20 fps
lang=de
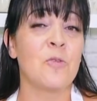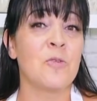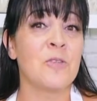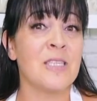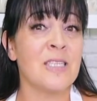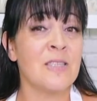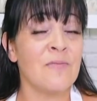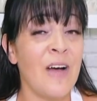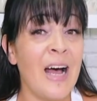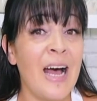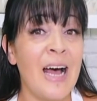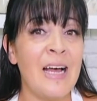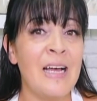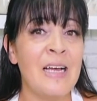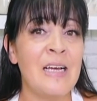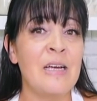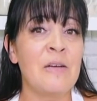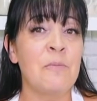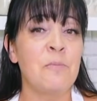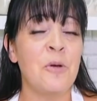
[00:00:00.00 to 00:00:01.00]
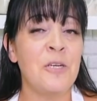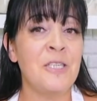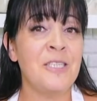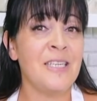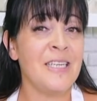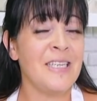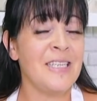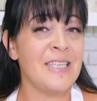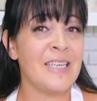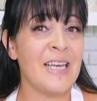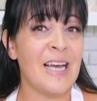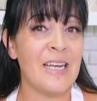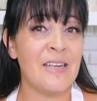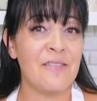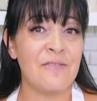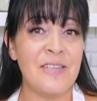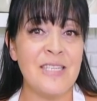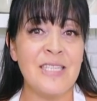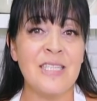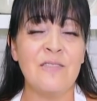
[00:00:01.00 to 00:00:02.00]
Und zwar möchte ich
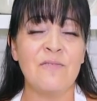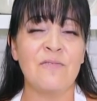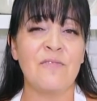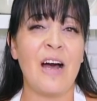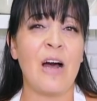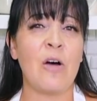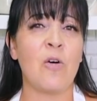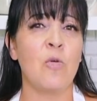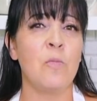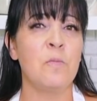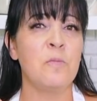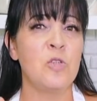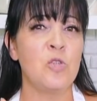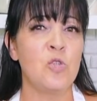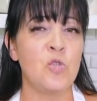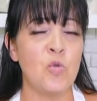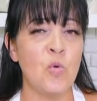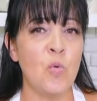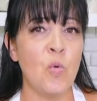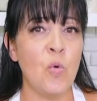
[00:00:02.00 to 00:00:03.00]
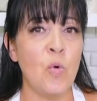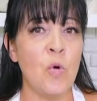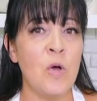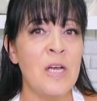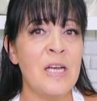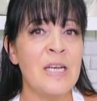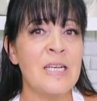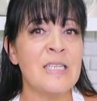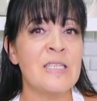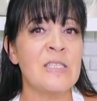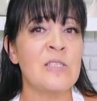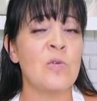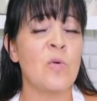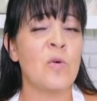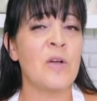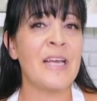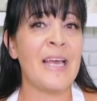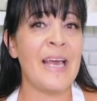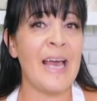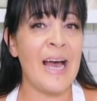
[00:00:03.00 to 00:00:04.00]
gerne wissen, warum du
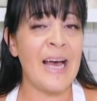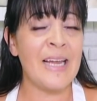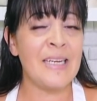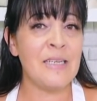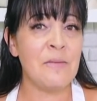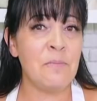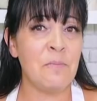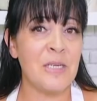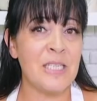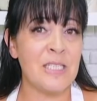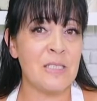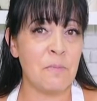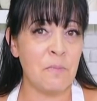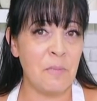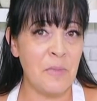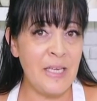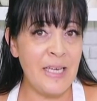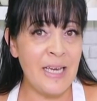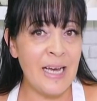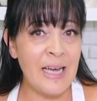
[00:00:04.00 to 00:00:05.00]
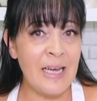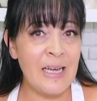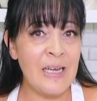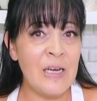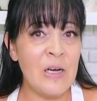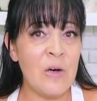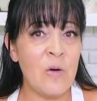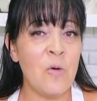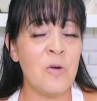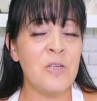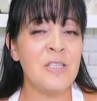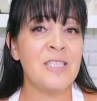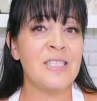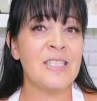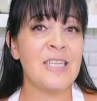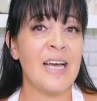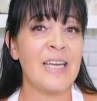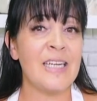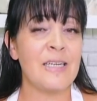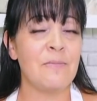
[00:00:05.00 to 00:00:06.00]
so gerne mit mir und
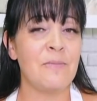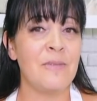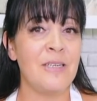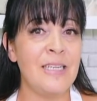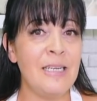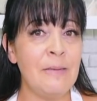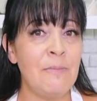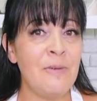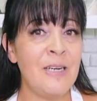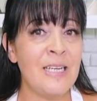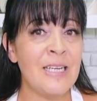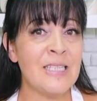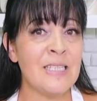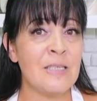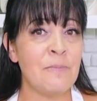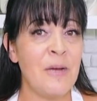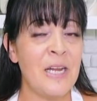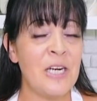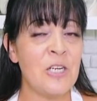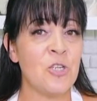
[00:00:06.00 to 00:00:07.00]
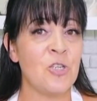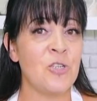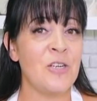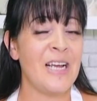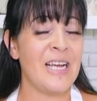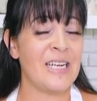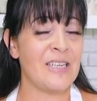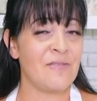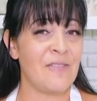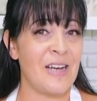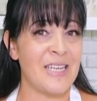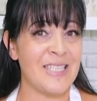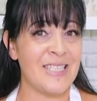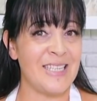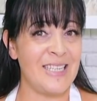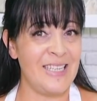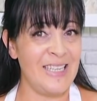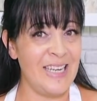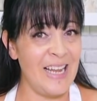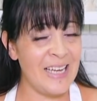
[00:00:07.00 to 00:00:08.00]
deinem Lieblingsmenschen etwas
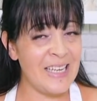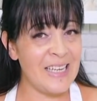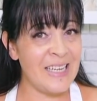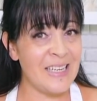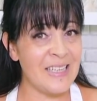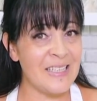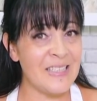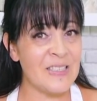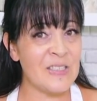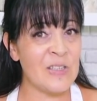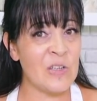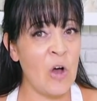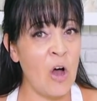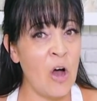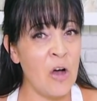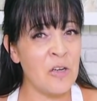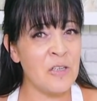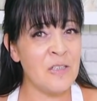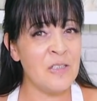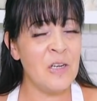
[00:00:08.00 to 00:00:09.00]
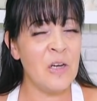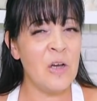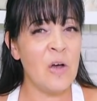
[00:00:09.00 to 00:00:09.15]
Leckeres kochen